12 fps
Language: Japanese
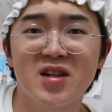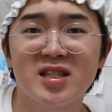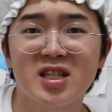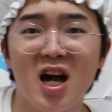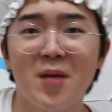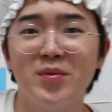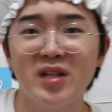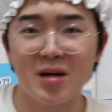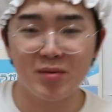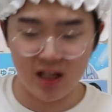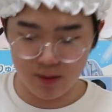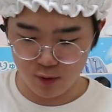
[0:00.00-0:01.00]
る焦る危ない
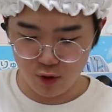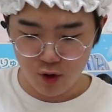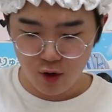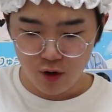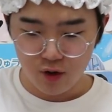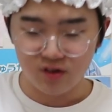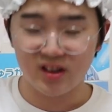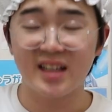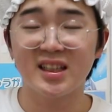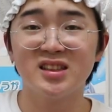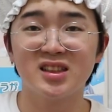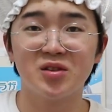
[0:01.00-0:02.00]
危ないもう大
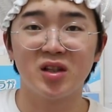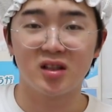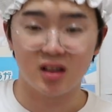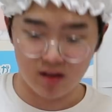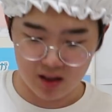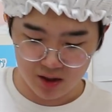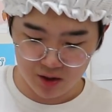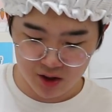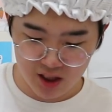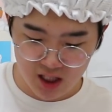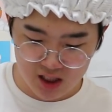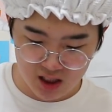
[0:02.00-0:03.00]
惨事なとこあったわ
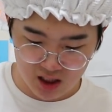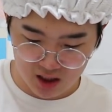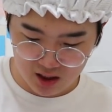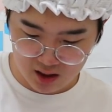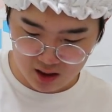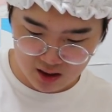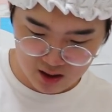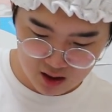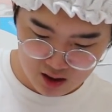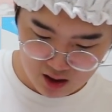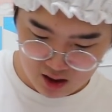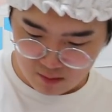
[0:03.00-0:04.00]
雪景色
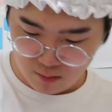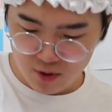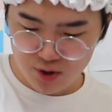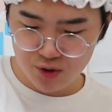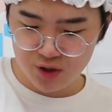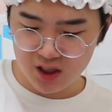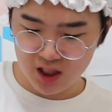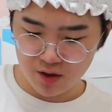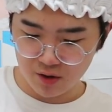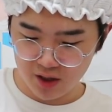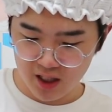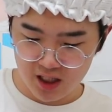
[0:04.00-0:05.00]
もうすぐして
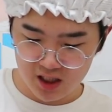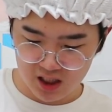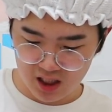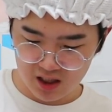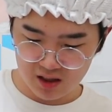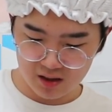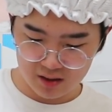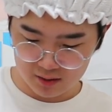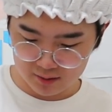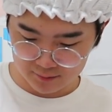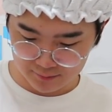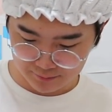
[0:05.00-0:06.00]
雪景色
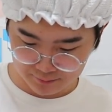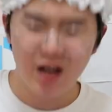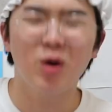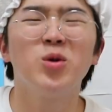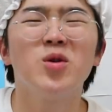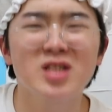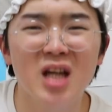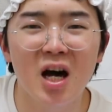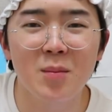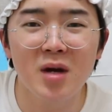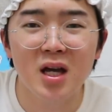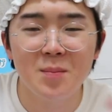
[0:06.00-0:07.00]
えこの
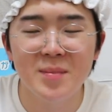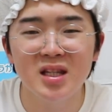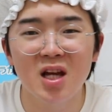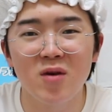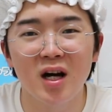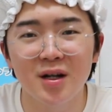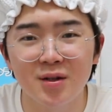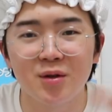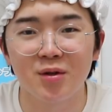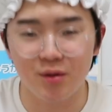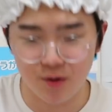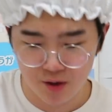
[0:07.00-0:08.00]
さみんなわかる
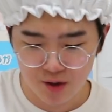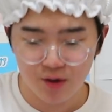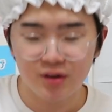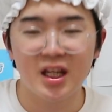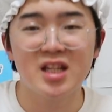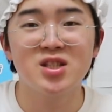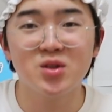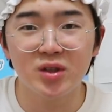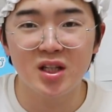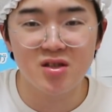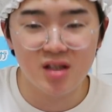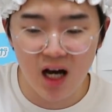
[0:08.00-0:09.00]
この鉄と
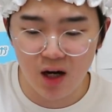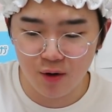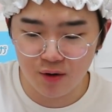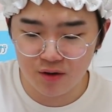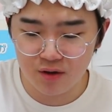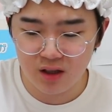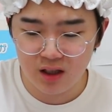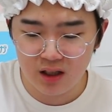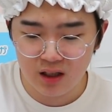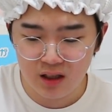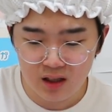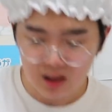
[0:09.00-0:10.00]
鉄がこういう
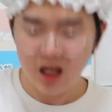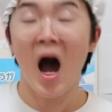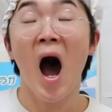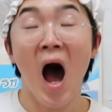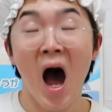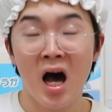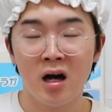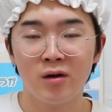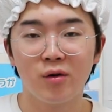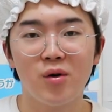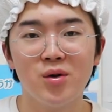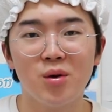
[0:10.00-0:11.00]

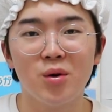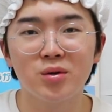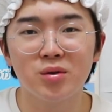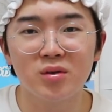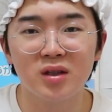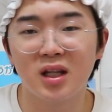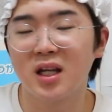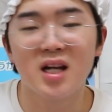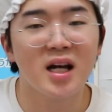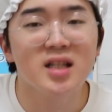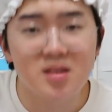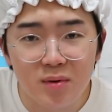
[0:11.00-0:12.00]
この音
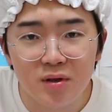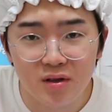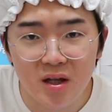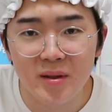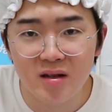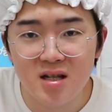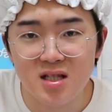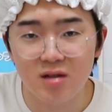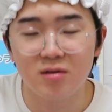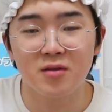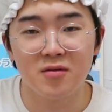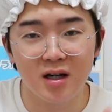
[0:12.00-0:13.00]
嫌いです僕やめてくださ
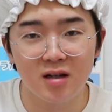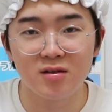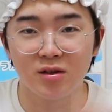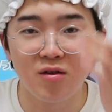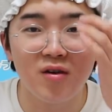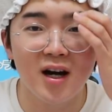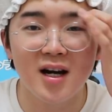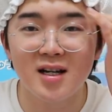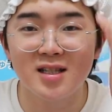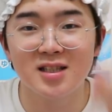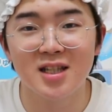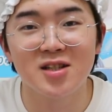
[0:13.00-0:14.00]
いわかる共
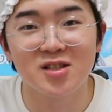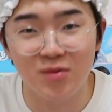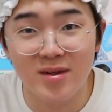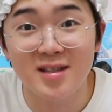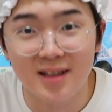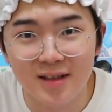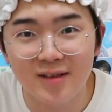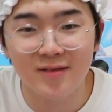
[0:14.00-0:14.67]
感してるしてますか